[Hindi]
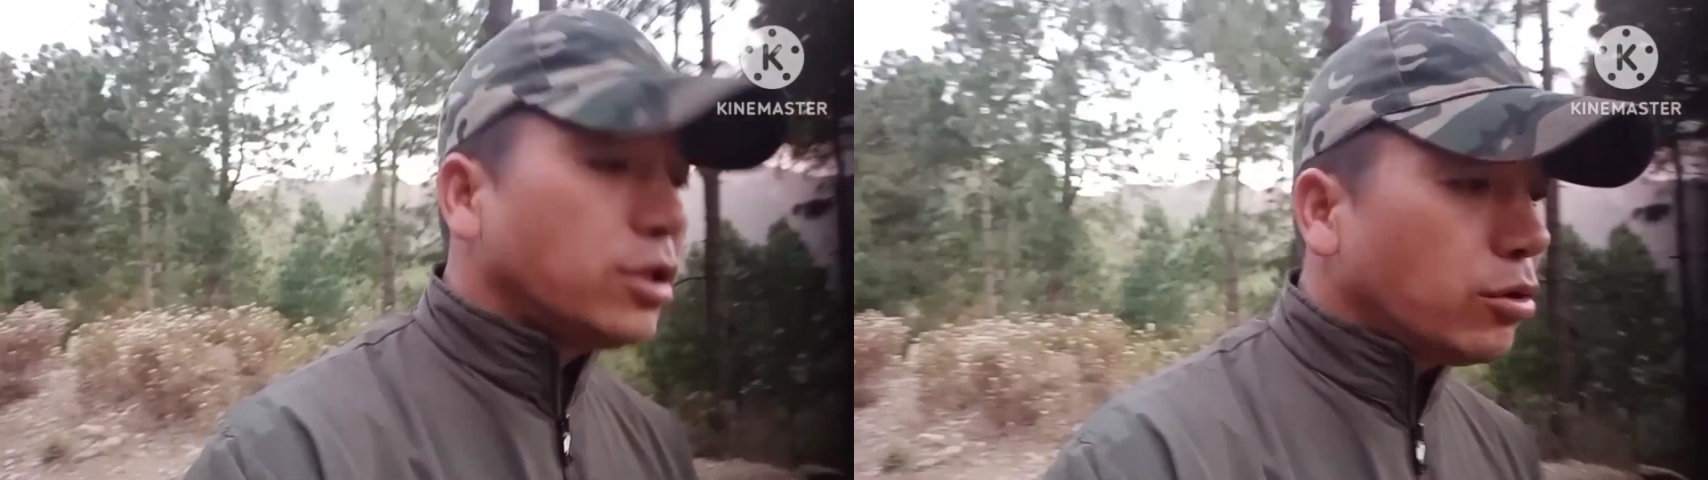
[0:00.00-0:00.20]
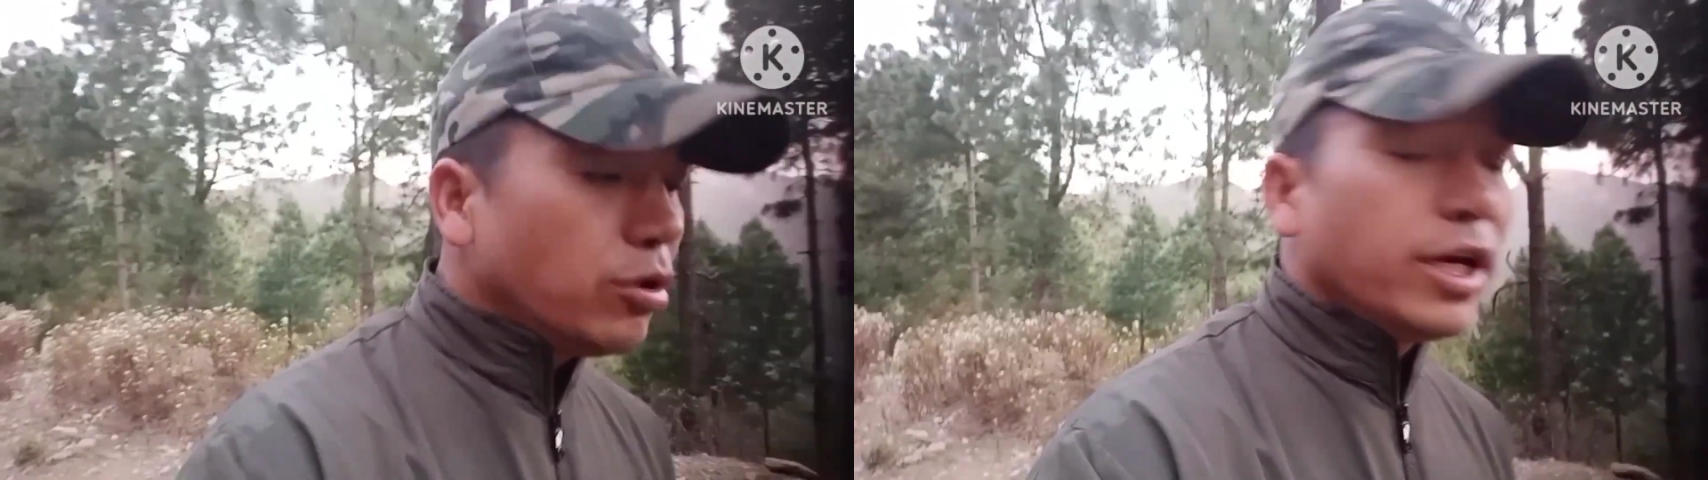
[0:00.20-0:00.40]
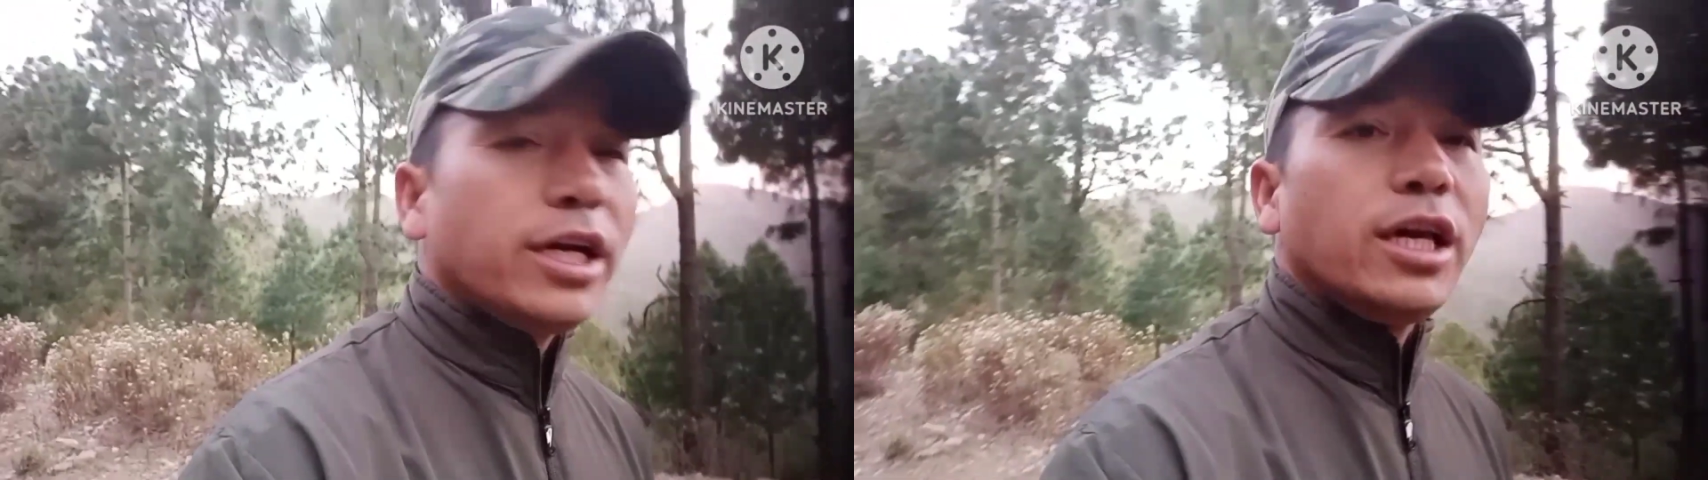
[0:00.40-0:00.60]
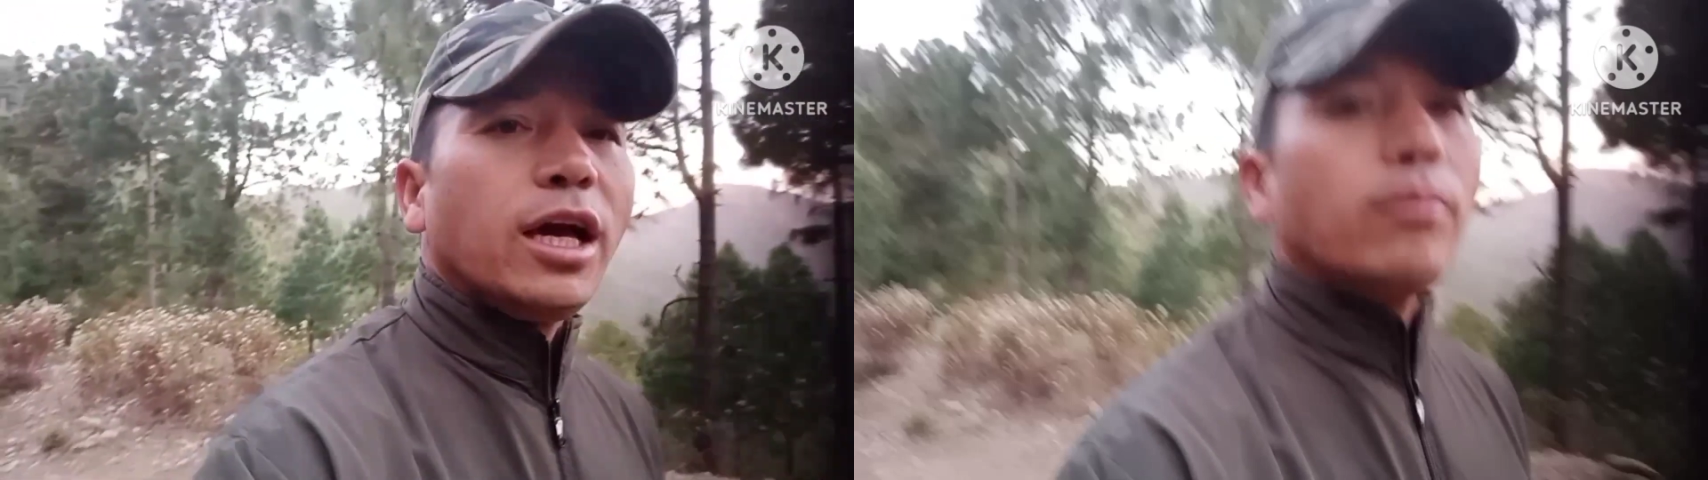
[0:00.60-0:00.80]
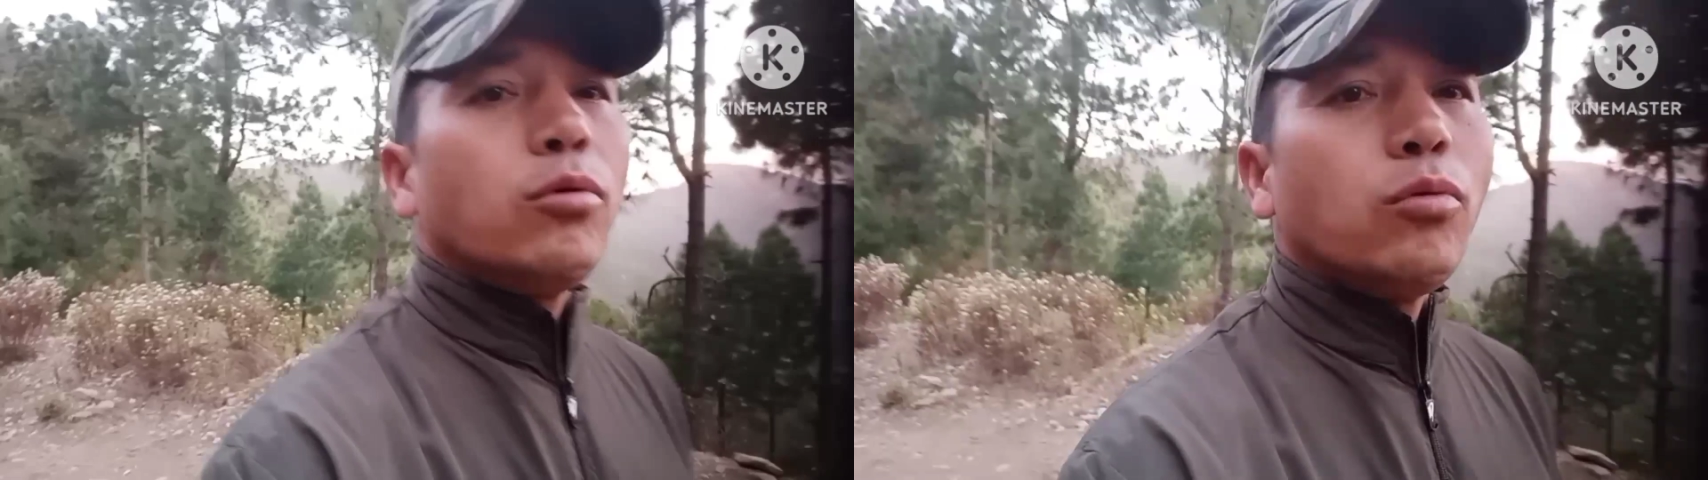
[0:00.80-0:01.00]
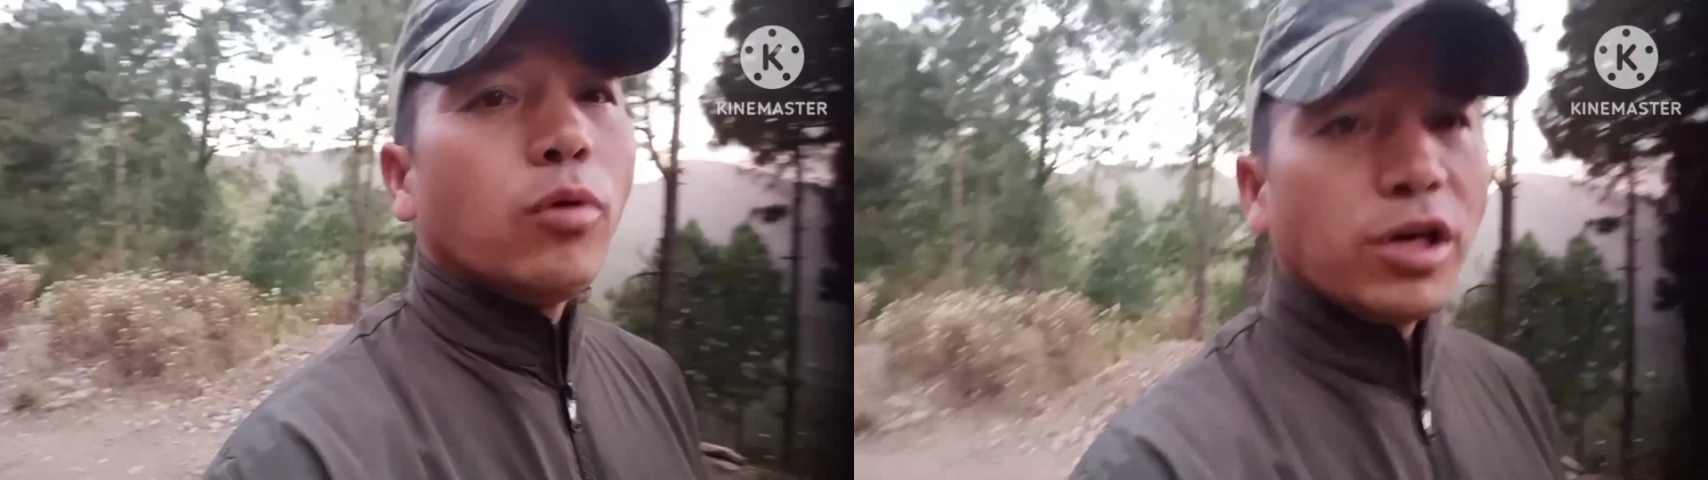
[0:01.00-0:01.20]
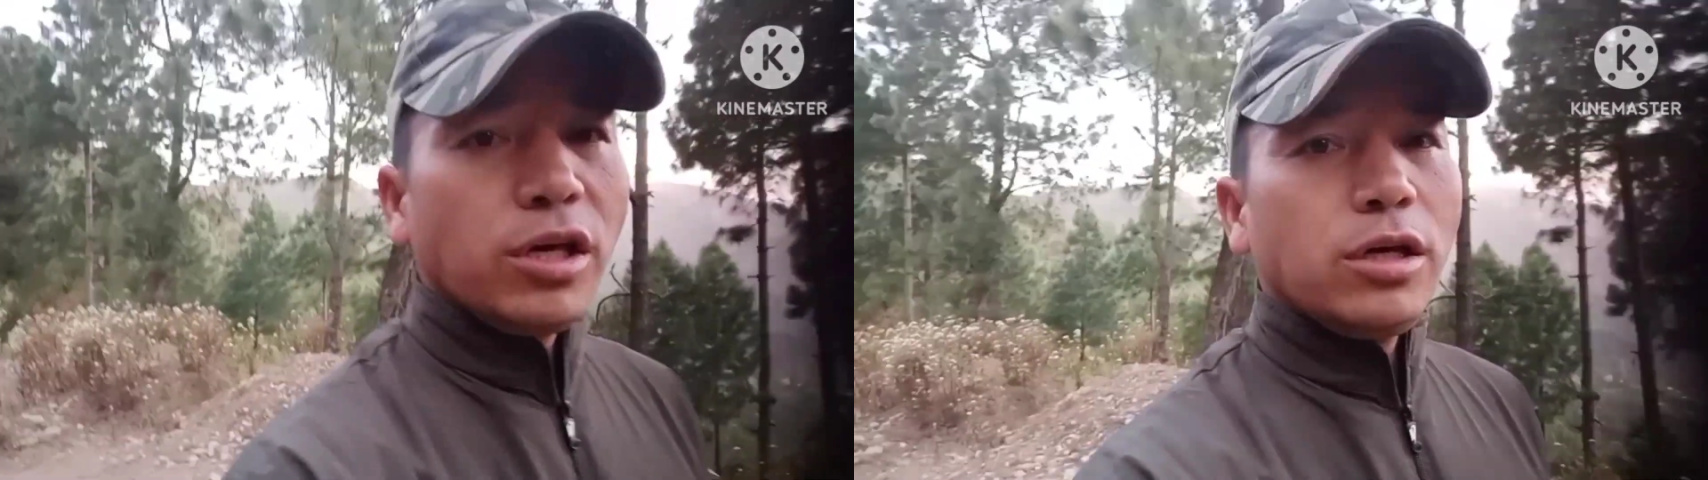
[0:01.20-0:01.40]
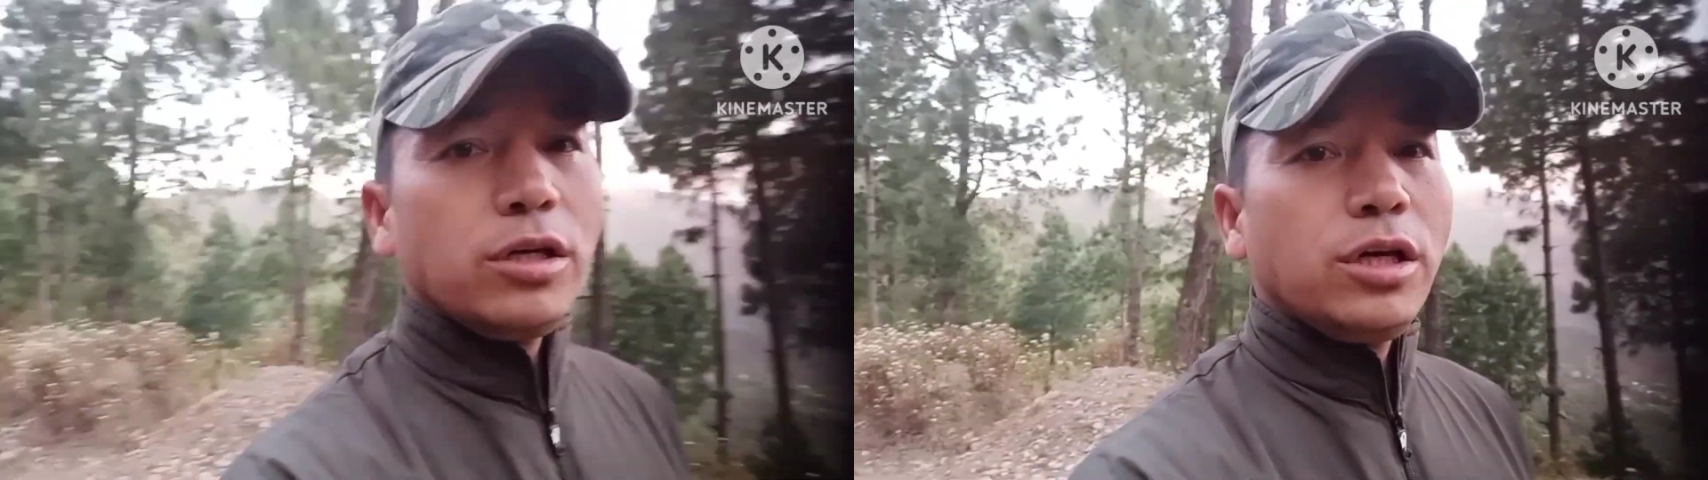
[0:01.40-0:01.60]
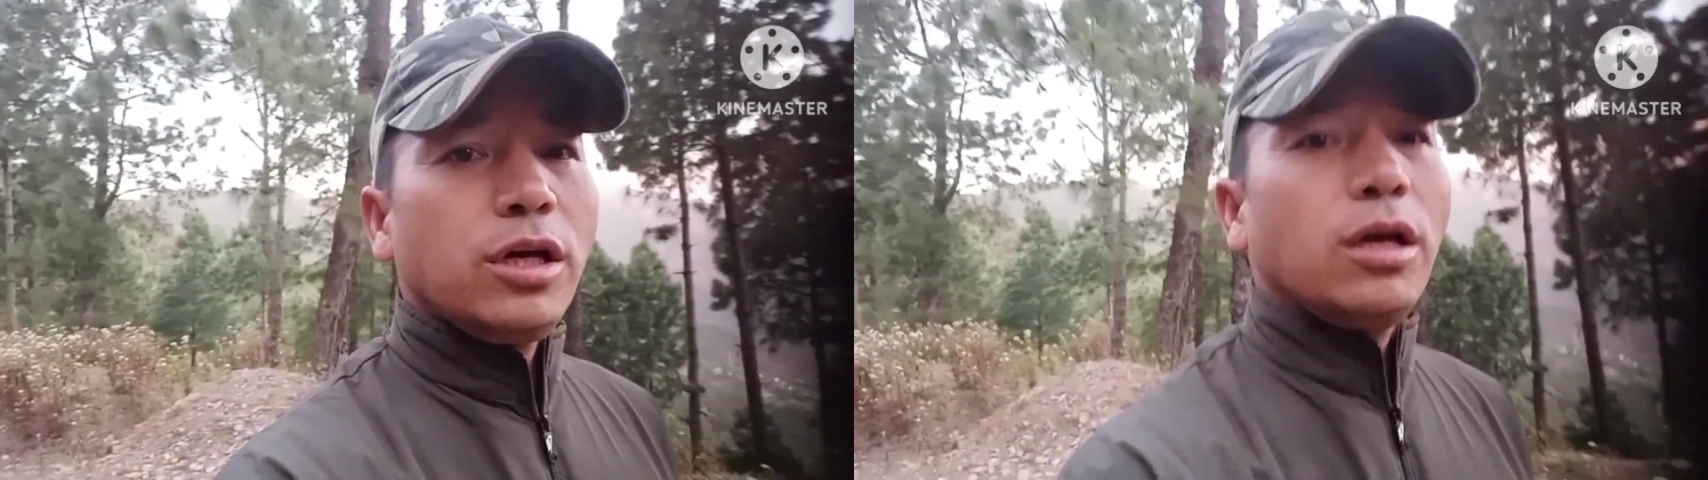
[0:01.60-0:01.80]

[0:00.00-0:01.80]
ज़रूरी है कि आप लोग वॉकिंग कीजिए